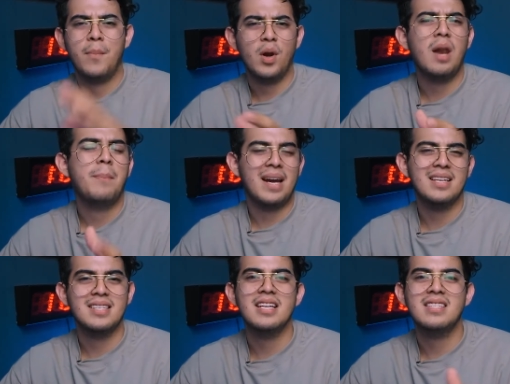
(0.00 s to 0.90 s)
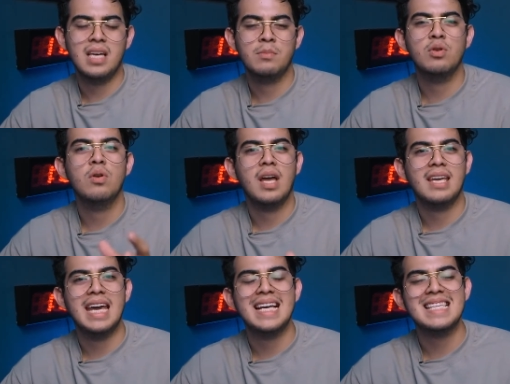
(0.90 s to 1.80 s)
pero al parecer Samsung lo que
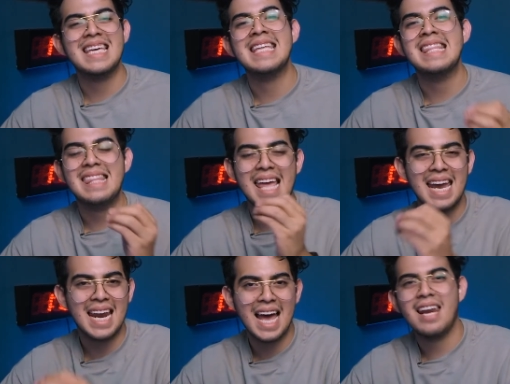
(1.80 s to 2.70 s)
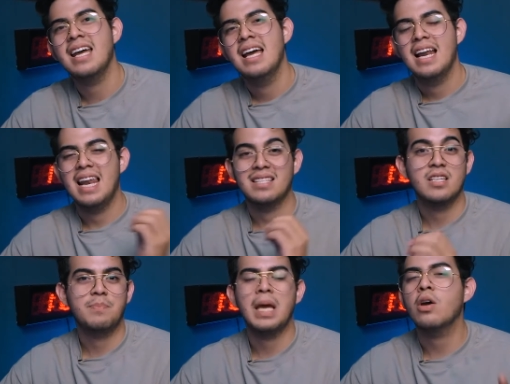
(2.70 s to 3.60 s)
quiere es integrar las
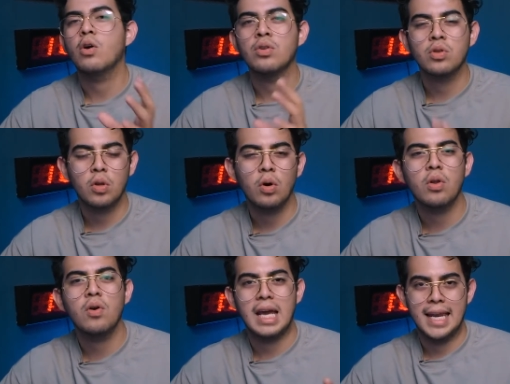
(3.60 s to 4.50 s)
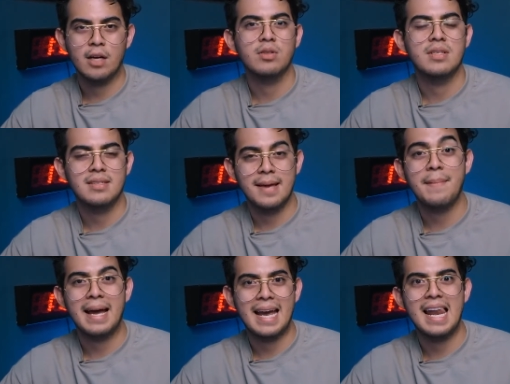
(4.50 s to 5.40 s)
S Pen con todo el
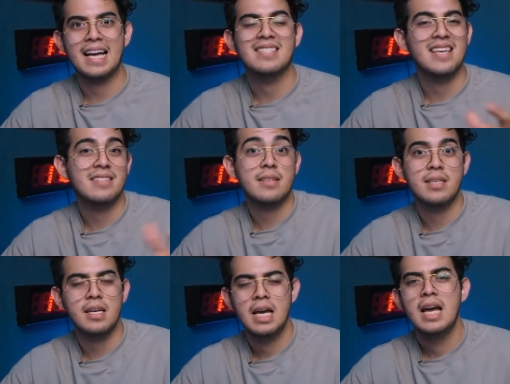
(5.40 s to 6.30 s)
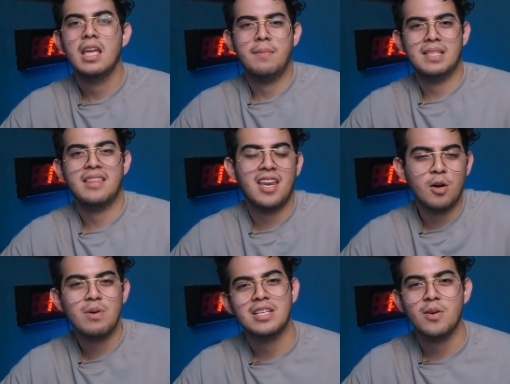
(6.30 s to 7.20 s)
ecosistema Galaxy, es decir, que vas a
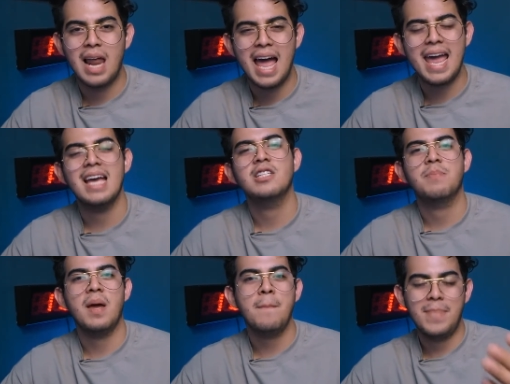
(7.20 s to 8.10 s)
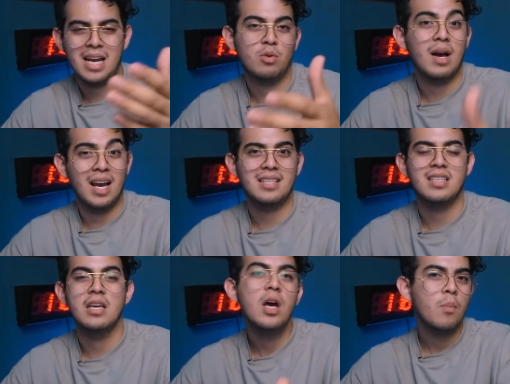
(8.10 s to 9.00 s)
tener una sola S Pen para tu
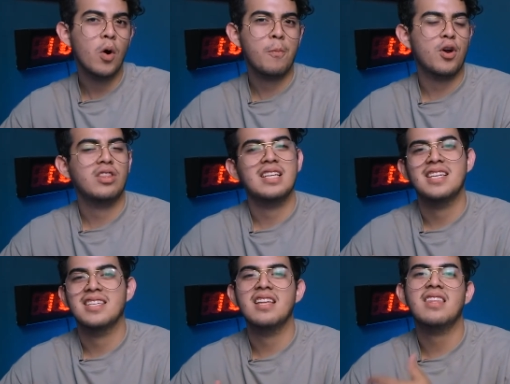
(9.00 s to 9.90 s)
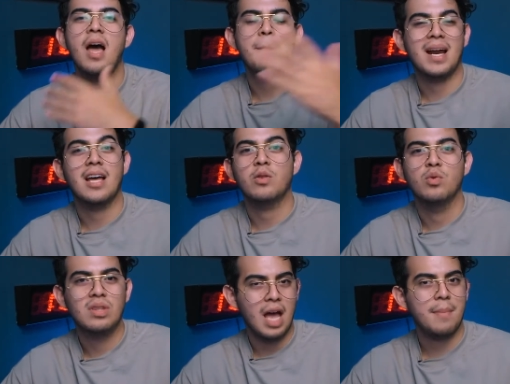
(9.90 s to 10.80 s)
Galaxy Book Pro 360, para
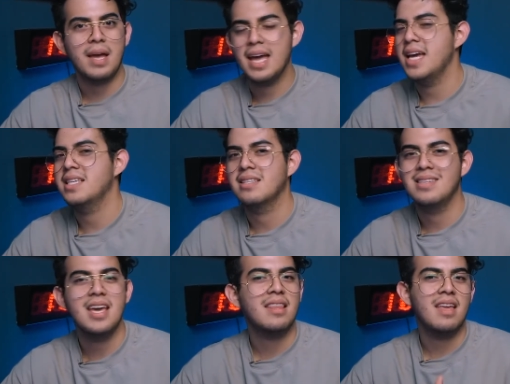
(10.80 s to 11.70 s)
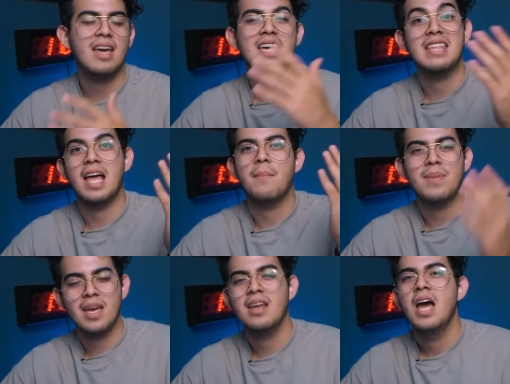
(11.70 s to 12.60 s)
tu Tab S7 y
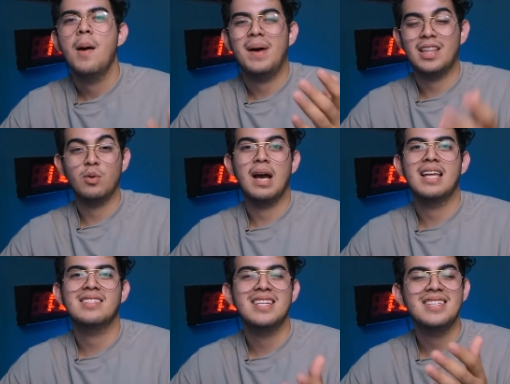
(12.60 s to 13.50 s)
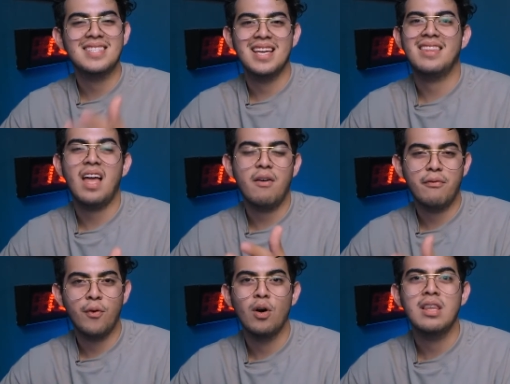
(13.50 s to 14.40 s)
también para tu Galaxy Z
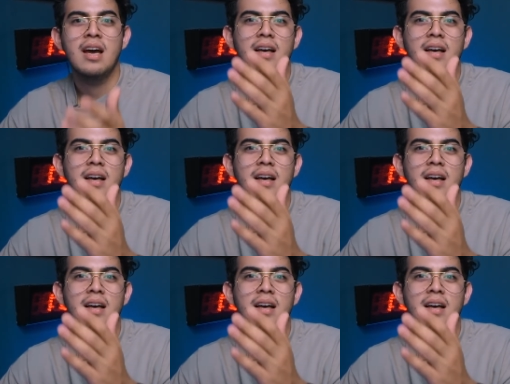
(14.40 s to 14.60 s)
Fold